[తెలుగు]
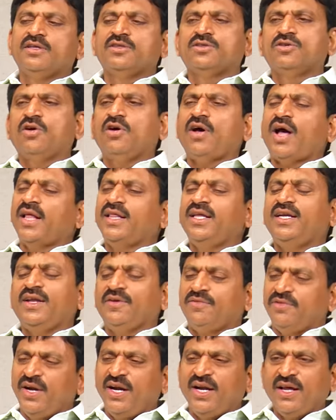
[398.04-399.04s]
సో అది
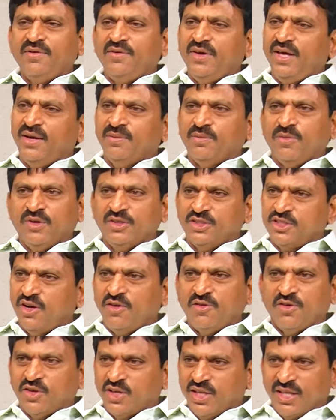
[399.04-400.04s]
డెఫినెట్గా ఈయన మనసులో
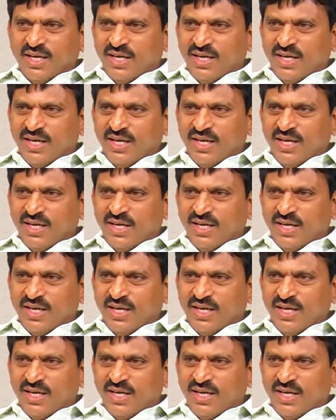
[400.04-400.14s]
ఉంటుంది